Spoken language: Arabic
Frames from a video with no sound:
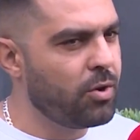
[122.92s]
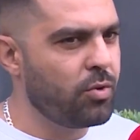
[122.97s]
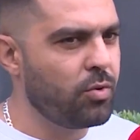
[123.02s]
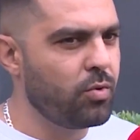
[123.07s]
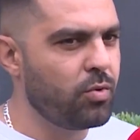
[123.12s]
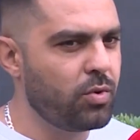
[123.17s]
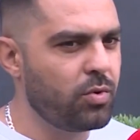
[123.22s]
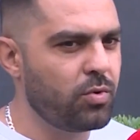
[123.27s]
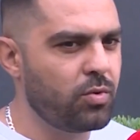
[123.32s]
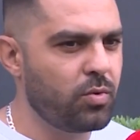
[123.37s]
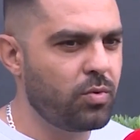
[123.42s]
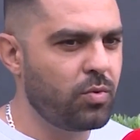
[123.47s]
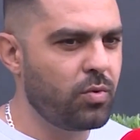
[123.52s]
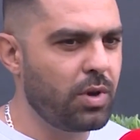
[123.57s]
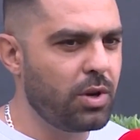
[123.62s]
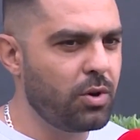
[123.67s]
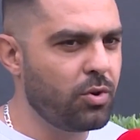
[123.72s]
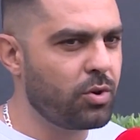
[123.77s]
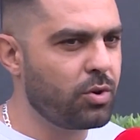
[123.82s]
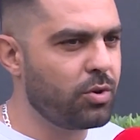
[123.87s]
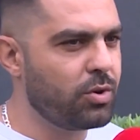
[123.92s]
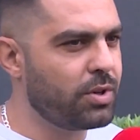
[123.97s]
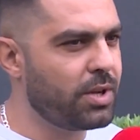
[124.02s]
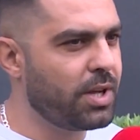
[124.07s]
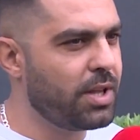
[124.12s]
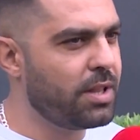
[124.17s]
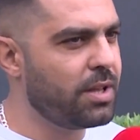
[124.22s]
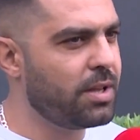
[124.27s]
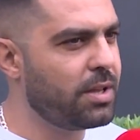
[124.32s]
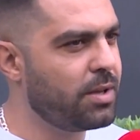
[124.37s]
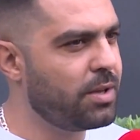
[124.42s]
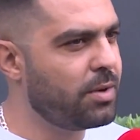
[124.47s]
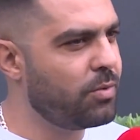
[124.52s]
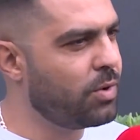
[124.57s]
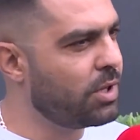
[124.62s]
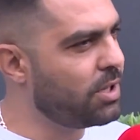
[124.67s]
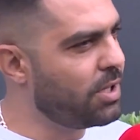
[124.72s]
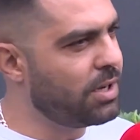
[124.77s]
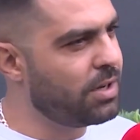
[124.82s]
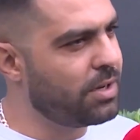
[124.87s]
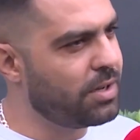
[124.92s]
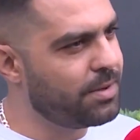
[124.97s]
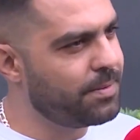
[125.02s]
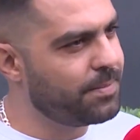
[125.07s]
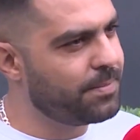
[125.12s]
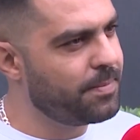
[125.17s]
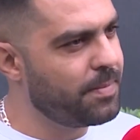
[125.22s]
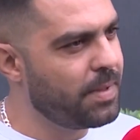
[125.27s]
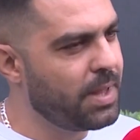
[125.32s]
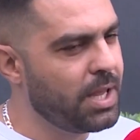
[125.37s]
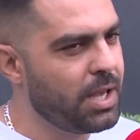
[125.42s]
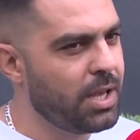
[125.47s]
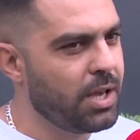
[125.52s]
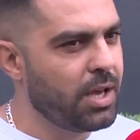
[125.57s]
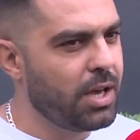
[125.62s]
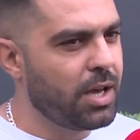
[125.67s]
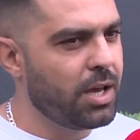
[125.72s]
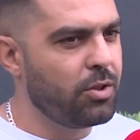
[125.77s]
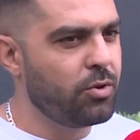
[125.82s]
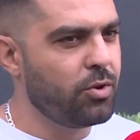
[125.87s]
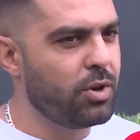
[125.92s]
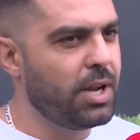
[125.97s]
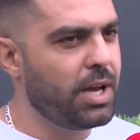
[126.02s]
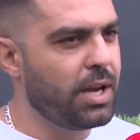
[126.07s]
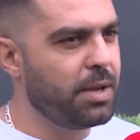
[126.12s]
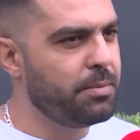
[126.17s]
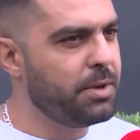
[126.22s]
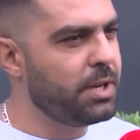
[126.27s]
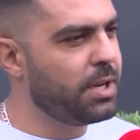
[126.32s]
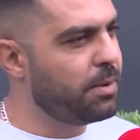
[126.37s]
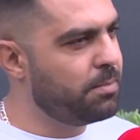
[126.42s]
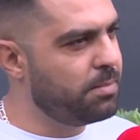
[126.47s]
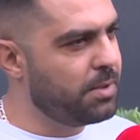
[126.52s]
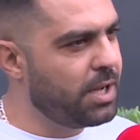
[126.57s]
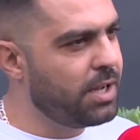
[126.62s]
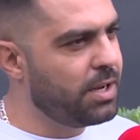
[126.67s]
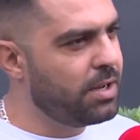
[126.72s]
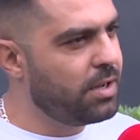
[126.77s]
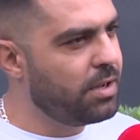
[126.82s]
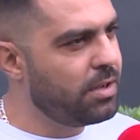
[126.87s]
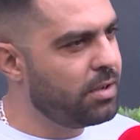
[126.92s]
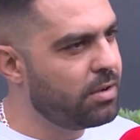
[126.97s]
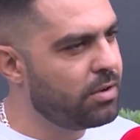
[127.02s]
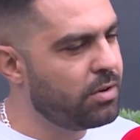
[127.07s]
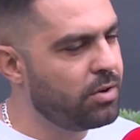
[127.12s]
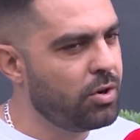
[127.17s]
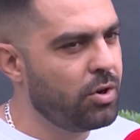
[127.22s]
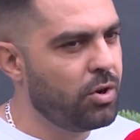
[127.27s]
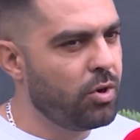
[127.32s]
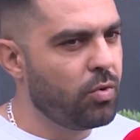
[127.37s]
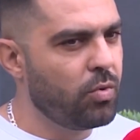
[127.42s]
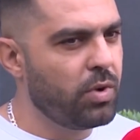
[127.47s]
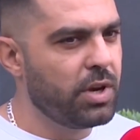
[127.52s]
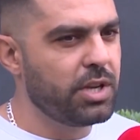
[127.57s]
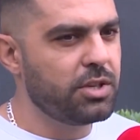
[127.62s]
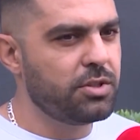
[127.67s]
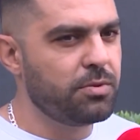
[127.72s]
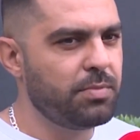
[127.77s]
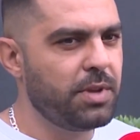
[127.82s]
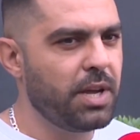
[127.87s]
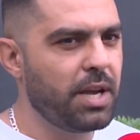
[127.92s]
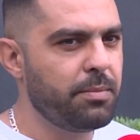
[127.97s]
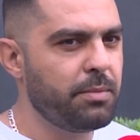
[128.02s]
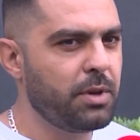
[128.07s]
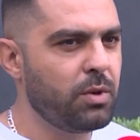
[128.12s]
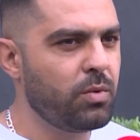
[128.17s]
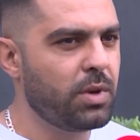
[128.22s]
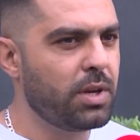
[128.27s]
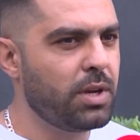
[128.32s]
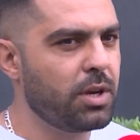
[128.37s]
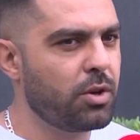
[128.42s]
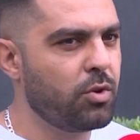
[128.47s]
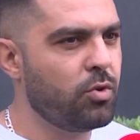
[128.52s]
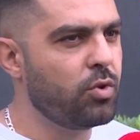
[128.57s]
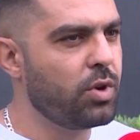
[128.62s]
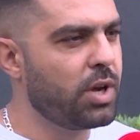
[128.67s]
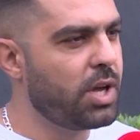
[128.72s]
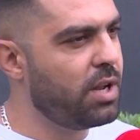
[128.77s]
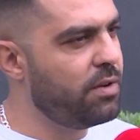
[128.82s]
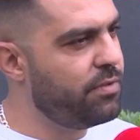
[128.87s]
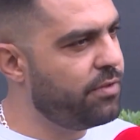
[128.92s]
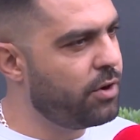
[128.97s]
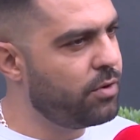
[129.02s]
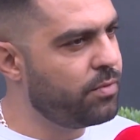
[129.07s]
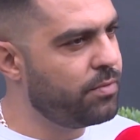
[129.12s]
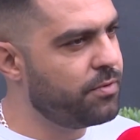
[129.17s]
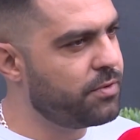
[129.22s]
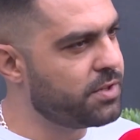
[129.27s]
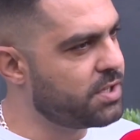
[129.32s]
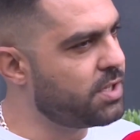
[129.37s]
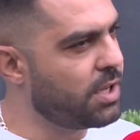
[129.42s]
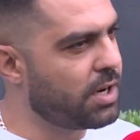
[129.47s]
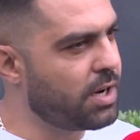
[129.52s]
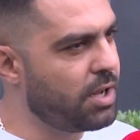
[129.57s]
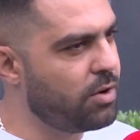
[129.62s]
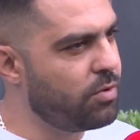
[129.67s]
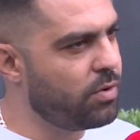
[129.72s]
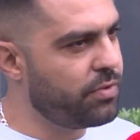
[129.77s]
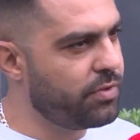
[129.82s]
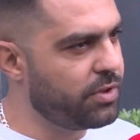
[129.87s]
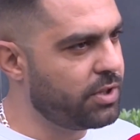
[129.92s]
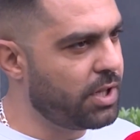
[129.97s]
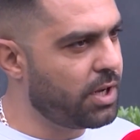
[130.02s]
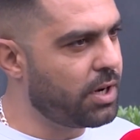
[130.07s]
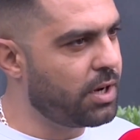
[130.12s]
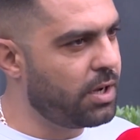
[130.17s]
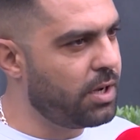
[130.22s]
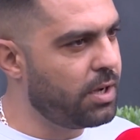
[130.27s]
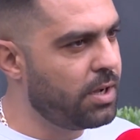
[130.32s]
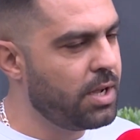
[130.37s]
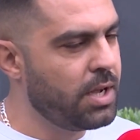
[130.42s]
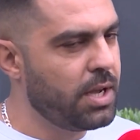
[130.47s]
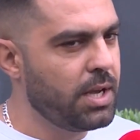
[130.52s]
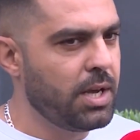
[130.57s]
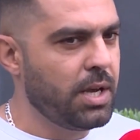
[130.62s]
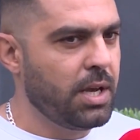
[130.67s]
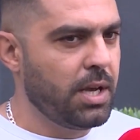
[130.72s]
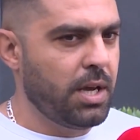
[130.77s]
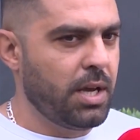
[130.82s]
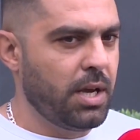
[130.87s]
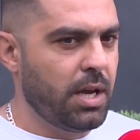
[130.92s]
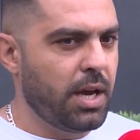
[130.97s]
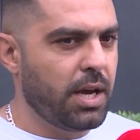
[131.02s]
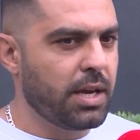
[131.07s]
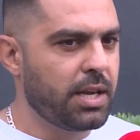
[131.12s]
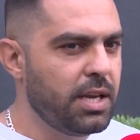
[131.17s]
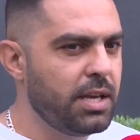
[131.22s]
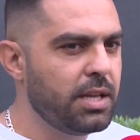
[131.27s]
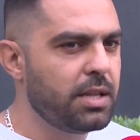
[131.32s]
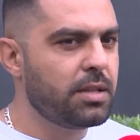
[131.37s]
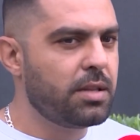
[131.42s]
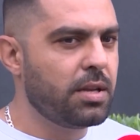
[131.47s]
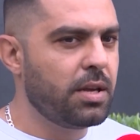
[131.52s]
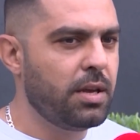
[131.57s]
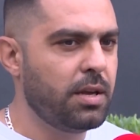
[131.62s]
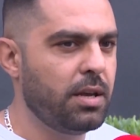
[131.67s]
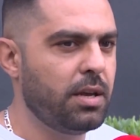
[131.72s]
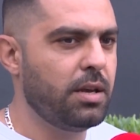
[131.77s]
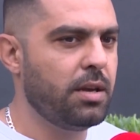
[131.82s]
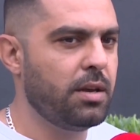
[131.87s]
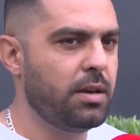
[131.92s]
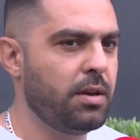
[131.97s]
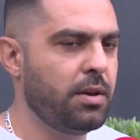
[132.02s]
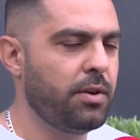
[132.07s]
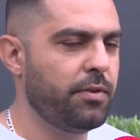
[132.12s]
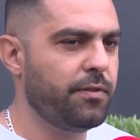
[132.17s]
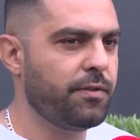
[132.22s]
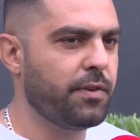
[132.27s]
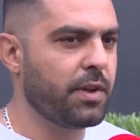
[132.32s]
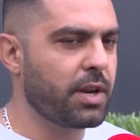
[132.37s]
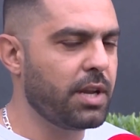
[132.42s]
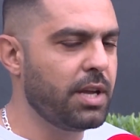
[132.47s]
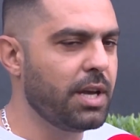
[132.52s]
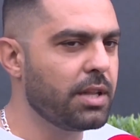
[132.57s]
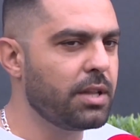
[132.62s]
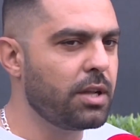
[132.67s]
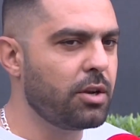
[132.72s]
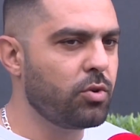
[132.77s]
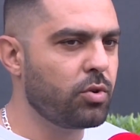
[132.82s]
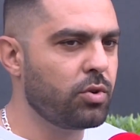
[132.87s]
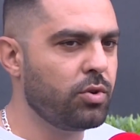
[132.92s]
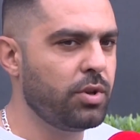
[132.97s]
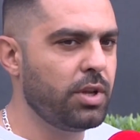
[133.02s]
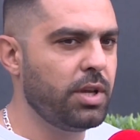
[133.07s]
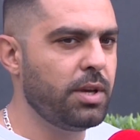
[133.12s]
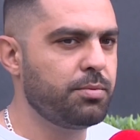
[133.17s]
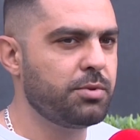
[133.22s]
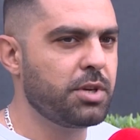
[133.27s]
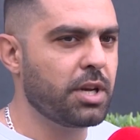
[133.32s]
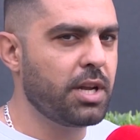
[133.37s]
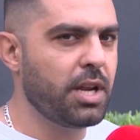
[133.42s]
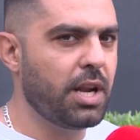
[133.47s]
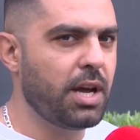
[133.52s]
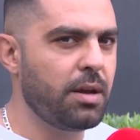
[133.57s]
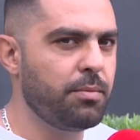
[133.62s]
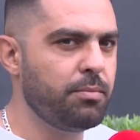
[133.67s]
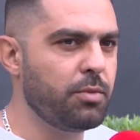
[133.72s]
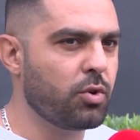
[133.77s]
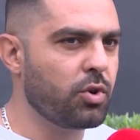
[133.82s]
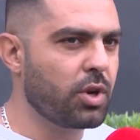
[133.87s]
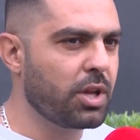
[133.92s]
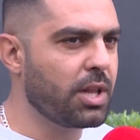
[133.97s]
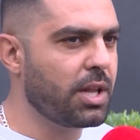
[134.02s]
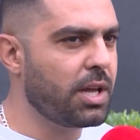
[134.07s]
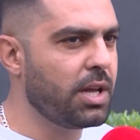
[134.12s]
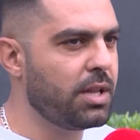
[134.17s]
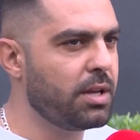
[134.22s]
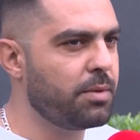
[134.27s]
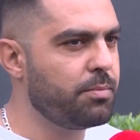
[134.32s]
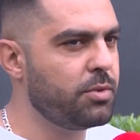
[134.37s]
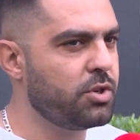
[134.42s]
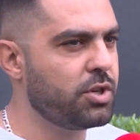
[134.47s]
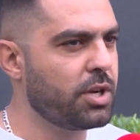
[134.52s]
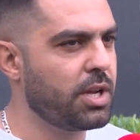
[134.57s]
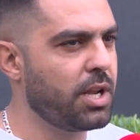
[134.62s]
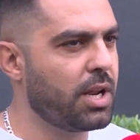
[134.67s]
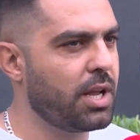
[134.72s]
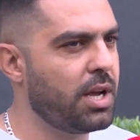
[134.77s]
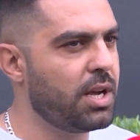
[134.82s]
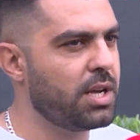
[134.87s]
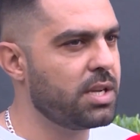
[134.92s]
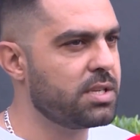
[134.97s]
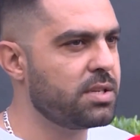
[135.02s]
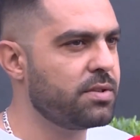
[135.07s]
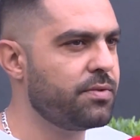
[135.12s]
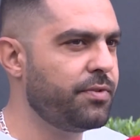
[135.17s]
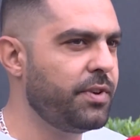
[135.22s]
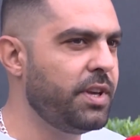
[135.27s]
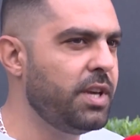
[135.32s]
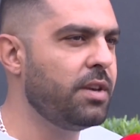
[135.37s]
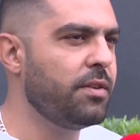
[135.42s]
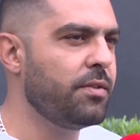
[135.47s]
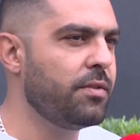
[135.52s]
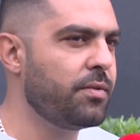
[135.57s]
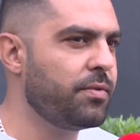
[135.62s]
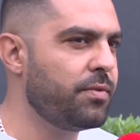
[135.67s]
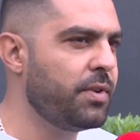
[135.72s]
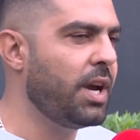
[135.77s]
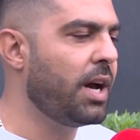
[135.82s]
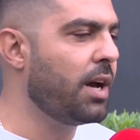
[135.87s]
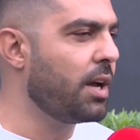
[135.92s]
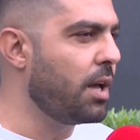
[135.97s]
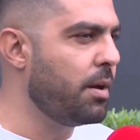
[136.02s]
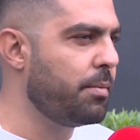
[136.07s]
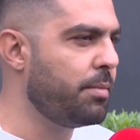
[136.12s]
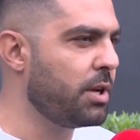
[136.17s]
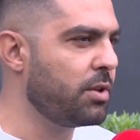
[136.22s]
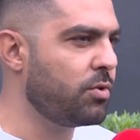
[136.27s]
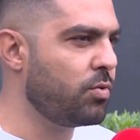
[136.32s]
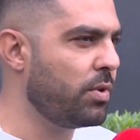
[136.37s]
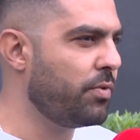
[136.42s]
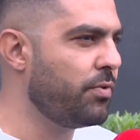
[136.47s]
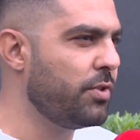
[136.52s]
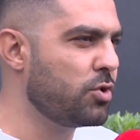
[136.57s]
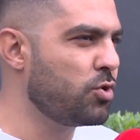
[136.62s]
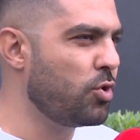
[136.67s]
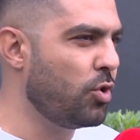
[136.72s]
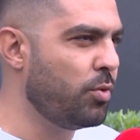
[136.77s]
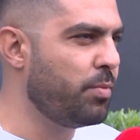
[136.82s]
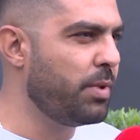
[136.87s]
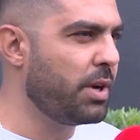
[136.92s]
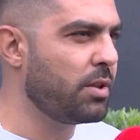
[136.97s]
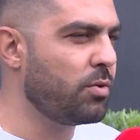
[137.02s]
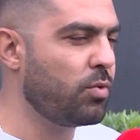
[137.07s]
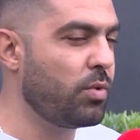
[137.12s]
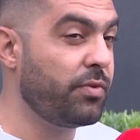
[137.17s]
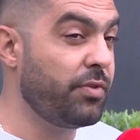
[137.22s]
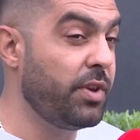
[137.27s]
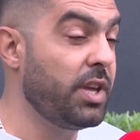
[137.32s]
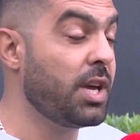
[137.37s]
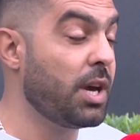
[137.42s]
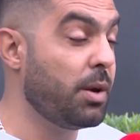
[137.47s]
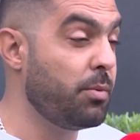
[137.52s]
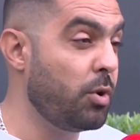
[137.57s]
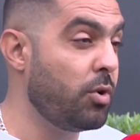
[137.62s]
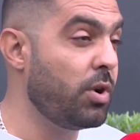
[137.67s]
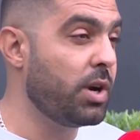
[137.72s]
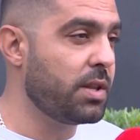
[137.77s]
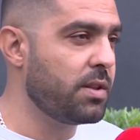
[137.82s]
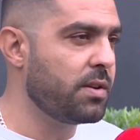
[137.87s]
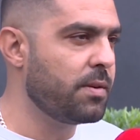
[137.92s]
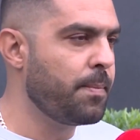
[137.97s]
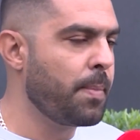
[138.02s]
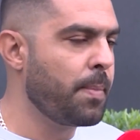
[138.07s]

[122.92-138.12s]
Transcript: والأردن هذا وطننا هذول اللاعبين أبنائنا ويجب دائما وأن نكون خلفهم في السراء وفي الضراء اكيد آه، في الرياضه الاردنيه بشكل عام بكره القدم بشكل خاص في في عقبات وفي صعوبات وفي كبوات